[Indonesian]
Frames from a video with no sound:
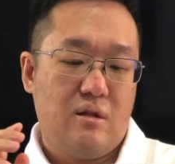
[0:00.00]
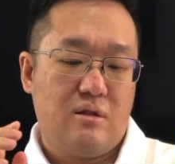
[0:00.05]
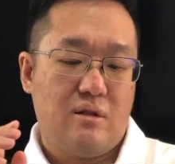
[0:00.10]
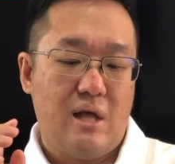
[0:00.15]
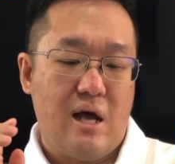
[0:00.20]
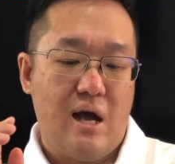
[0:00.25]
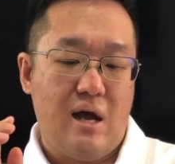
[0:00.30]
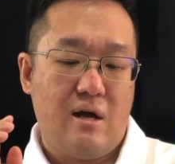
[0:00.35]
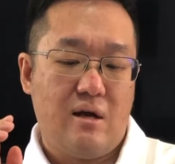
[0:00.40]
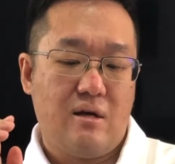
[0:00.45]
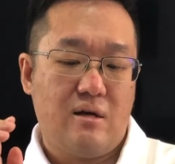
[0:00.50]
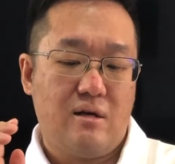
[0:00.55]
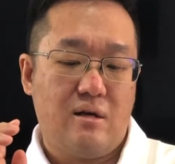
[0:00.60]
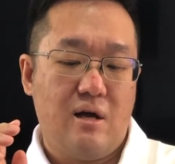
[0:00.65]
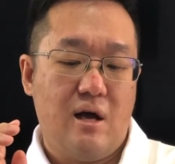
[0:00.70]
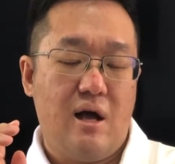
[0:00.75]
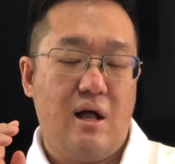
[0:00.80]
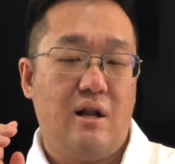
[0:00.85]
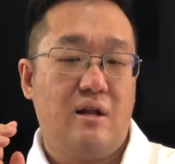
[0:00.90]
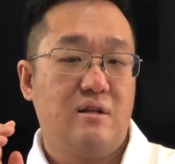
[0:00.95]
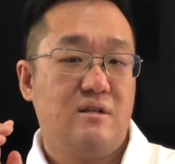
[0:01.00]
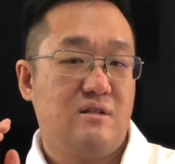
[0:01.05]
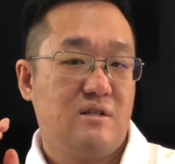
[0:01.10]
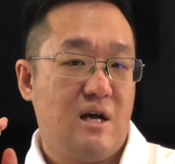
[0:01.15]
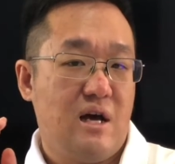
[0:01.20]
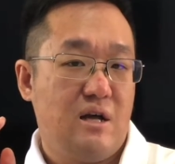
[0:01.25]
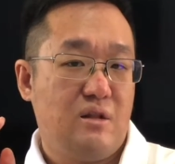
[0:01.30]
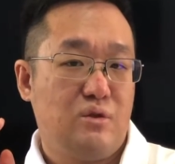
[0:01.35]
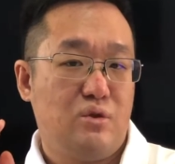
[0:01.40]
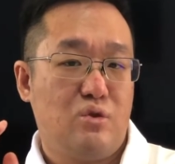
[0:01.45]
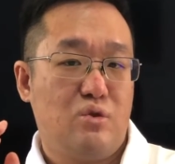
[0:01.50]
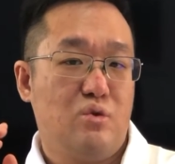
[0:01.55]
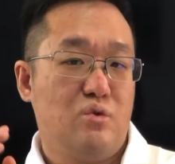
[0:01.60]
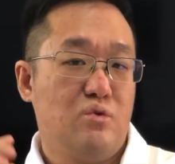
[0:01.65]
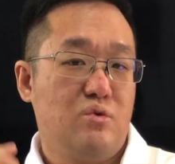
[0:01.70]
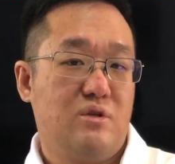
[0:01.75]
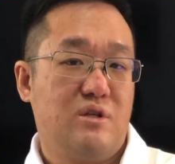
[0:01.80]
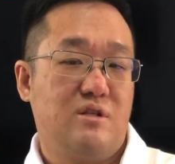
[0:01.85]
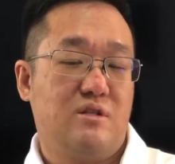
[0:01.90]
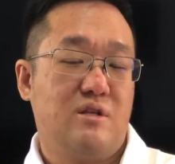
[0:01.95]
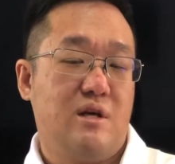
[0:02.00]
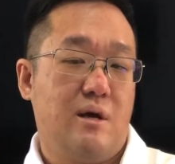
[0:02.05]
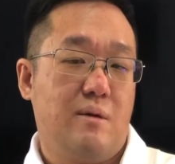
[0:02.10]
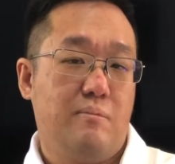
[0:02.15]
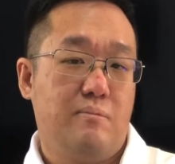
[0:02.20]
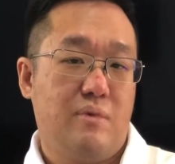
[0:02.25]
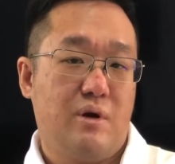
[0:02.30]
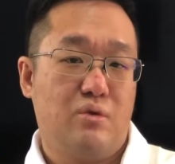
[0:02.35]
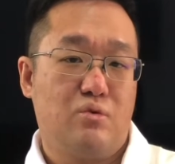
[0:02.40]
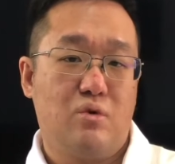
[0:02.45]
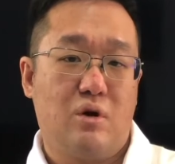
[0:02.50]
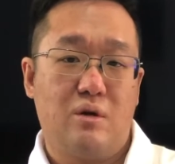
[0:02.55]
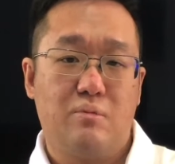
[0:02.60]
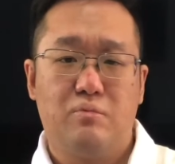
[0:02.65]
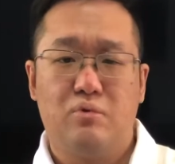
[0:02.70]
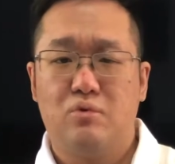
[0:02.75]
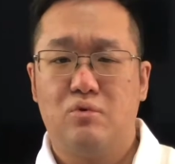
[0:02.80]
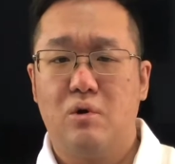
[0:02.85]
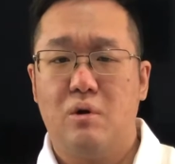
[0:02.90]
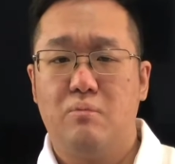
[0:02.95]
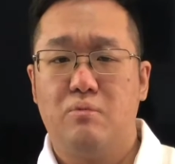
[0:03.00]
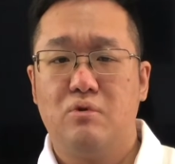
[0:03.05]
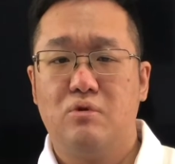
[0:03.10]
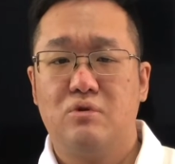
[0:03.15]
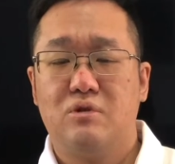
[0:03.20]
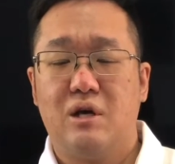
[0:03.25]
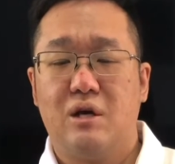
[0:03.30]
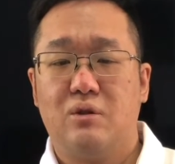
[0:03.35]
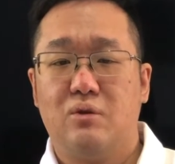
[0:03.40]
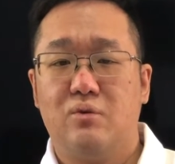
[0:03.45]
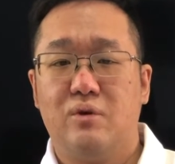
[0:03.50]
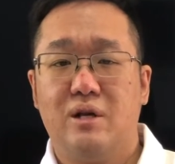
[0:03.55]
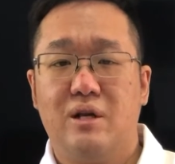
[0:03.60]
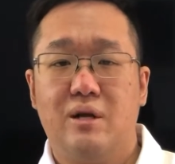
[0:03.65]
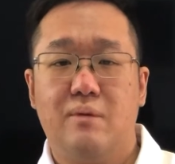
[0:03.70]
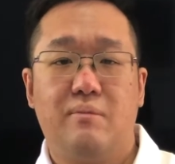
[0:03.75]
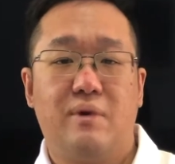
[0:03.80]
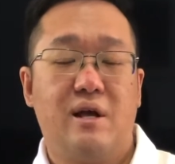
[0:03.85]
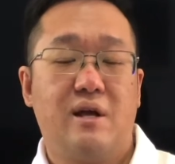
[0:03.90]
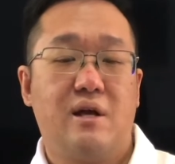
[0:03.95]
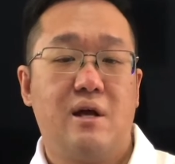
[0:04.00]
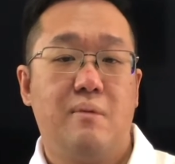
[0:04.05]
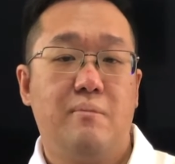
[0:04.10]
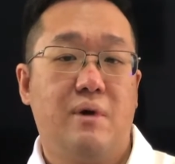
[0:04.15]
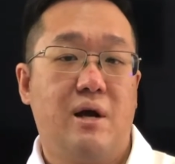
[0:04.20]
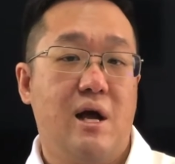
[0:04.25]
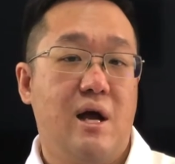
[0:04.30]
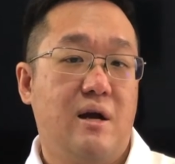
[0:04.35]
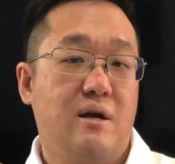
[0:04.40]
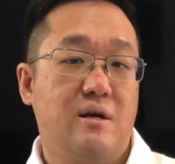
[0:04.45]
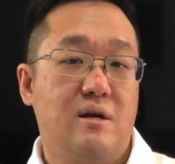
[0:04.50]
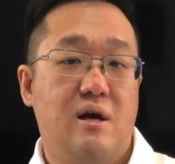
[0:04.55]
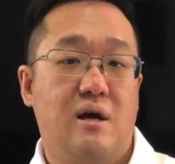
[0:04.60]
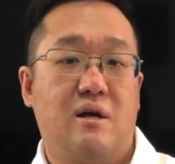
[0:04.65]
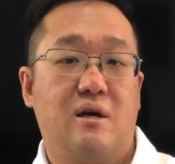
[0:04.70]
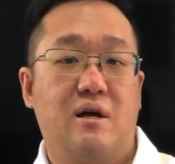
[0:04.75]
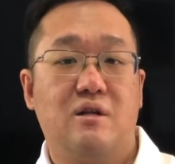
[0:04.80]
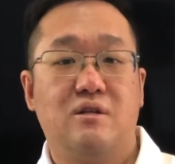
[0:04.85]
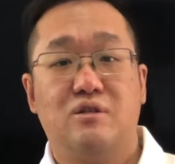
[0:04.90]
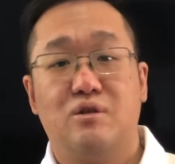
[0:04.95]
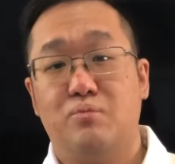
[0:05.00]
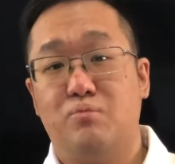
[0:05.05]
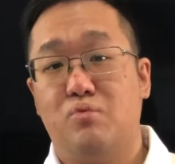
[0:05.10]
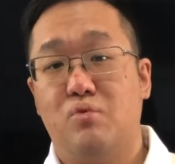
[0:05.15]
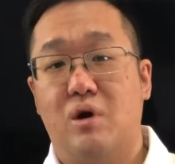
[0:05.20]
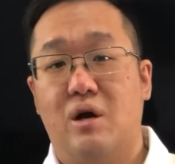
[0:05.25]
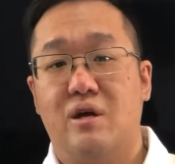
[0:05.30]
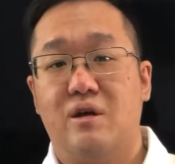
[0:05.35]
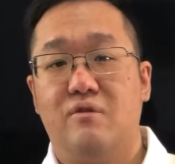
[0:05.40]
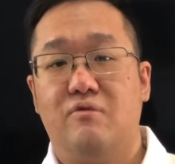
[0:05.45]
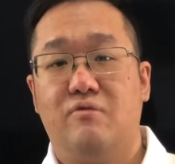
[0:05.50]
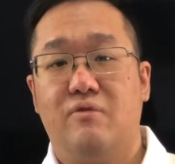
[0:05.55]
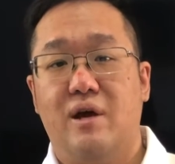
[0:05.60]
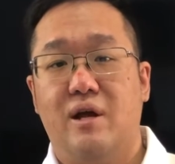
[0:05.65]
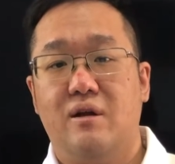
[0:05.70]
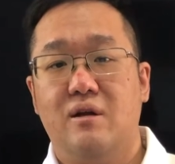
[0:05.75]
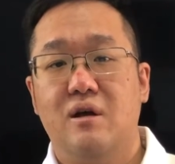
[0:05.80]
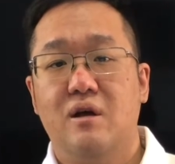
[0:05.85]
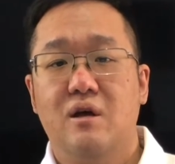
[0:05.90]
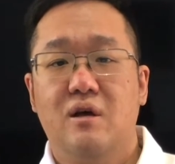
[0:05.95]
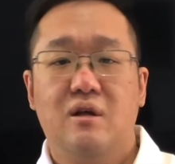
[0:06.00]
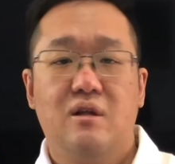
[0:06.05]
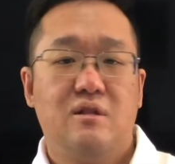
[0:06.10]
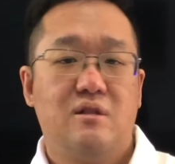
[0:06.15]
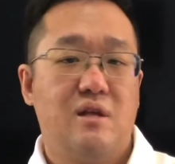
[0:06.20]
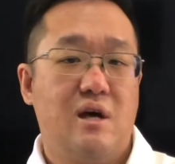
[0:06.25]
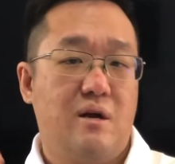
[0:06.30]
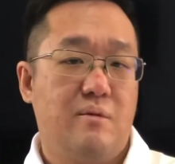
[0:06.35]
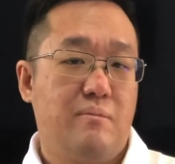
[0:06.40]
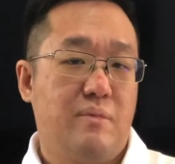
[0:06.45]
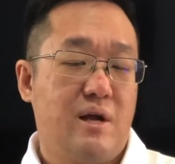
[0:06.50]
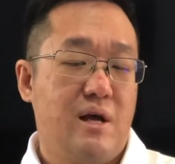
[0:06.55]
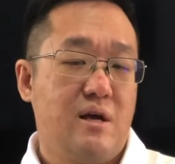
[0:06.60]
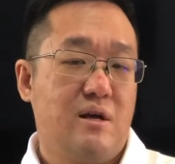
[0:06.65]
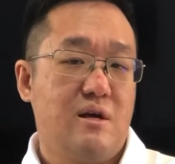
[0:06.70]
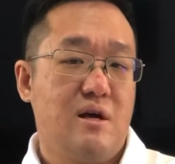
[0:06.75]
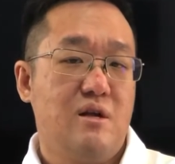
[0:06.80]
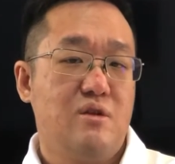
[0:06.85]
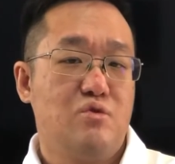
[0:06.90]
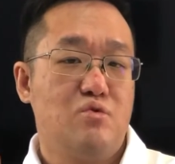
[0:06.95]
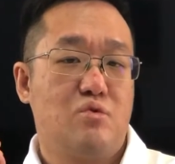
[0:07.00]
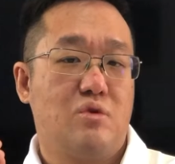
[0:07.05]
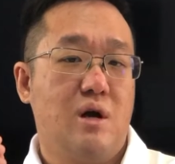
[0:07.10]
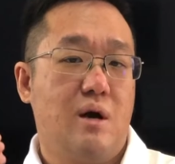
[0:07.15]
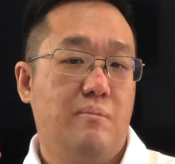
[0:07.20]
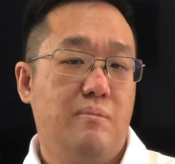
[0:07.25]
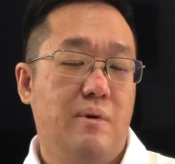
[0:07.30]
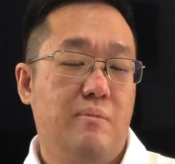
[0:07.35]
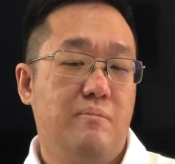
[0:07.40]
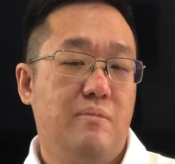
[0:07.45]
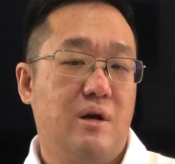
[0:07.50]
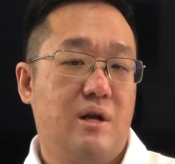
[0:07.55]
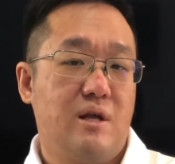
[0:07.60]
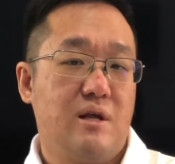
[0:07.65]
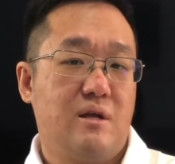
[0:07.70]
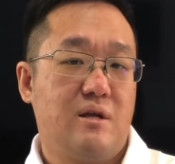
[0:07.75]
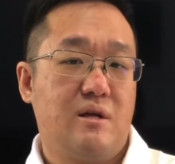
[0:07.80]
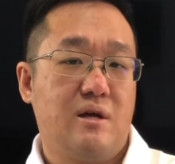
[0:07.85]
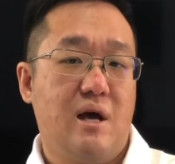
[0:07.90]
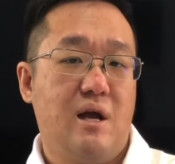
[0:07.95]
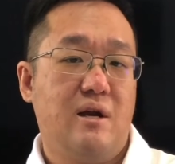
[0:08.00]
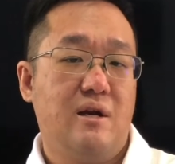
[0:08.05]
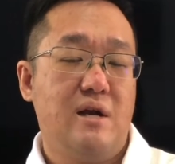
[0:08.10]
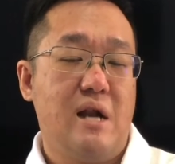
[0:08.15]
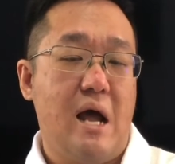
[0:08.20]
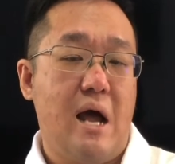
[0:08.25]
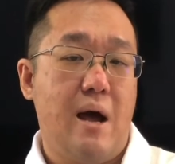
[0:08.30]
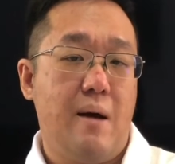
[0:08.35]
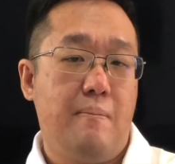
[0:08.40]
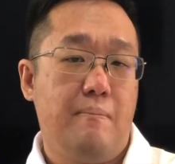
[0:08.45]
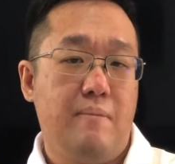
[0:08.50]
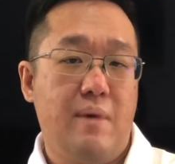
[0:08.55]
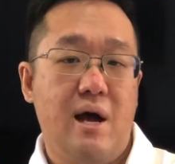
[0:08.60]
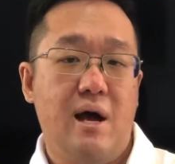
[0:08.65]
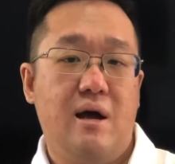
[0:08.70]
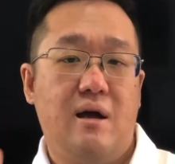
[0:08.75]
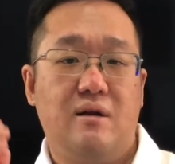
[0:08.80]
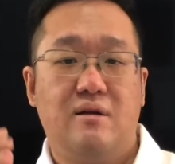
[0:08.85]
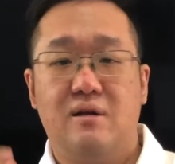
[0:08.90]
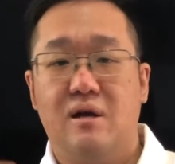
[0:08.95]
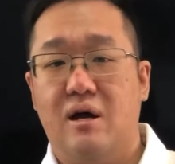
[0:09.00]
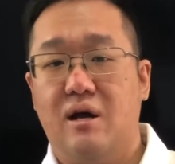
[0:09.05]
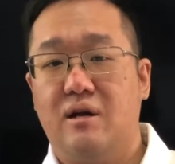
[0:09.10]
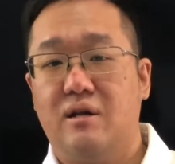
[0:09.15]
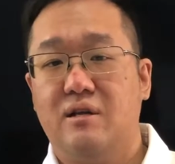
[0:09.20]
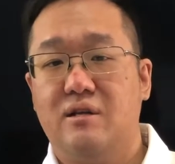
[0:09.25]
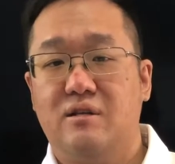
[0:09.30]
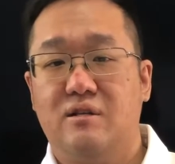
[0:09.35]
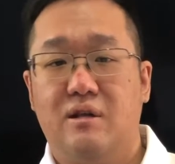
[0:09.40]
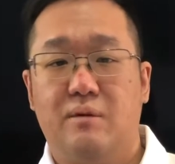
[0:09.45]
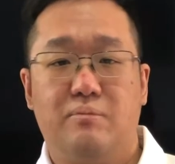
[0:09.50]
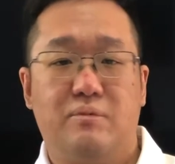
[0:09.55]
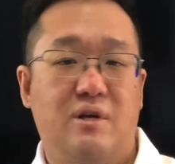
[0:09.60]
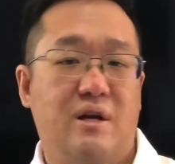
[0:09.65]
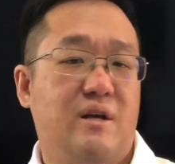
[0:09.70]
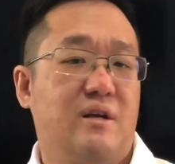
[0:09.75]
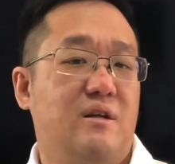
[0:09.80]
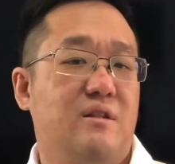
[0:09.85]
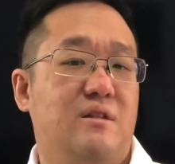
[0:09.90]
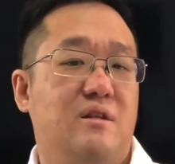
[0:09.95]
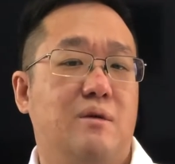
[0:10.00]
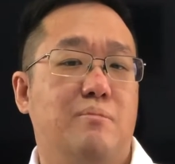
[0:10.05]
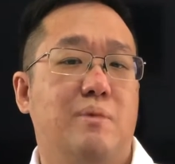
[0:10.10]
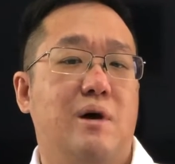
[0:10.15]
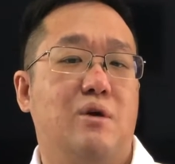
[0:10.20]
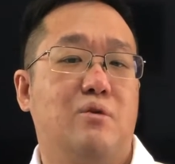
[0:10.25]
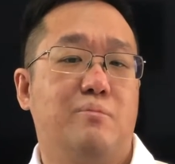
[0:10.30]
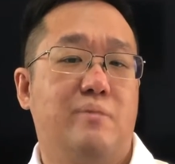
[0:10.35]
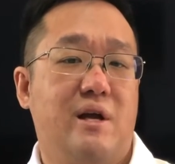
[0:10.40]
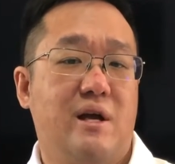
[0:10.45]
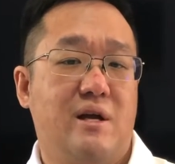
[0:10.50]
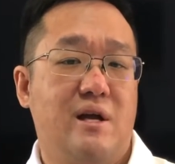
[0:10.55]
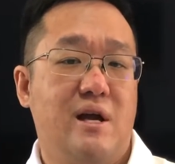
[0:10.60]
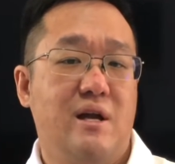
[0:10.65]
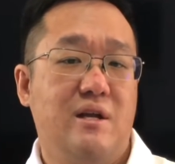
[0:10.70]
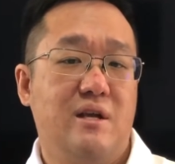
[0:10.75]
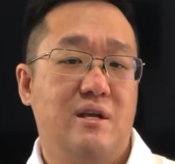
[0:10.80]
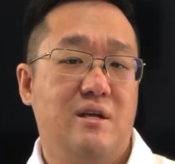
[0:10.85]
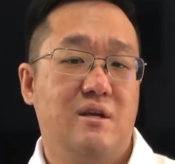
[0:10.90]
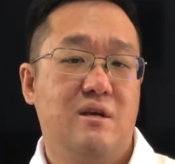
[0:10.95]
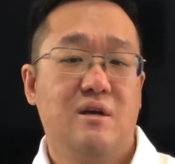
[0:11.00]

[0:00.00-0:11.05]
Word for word: tanggal 1 Desember 2021 ini mereka mengadakan sebuah event dan mereka juga memberikan nama dari Snapdragon terbaru mereka ini